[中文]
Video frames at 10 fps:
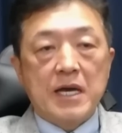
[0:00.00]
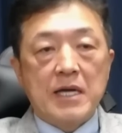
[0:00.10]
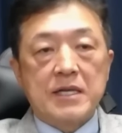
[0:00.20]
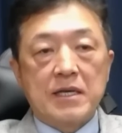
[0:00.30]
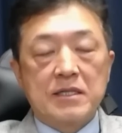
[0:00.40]

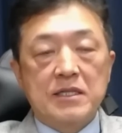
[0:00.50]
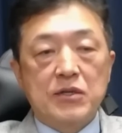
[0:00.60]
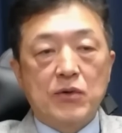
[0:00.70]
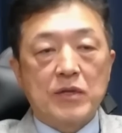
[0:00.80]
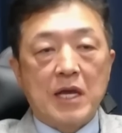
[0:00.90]
上气
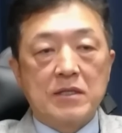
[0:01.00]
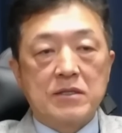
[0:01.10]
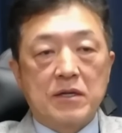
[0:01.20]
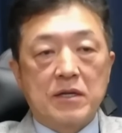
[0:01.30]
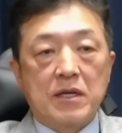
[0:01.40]
球探测
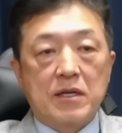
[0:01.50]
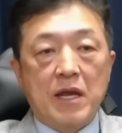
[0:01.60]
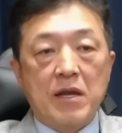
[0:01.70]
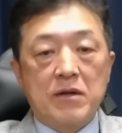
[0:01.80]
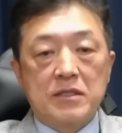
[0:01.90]

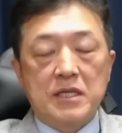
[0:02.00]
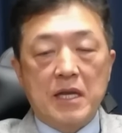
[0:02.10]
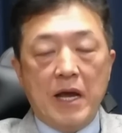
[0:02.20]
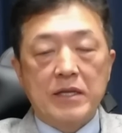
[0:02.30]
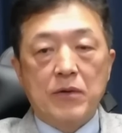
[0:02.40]
联合起
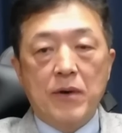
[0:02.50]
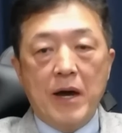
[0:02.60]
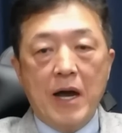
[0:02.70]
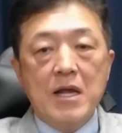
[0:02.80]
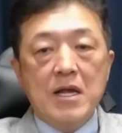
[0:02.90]
来的
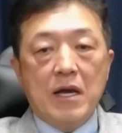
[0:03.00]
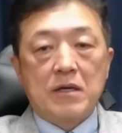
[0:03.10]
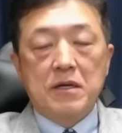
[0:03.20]
话，呃，可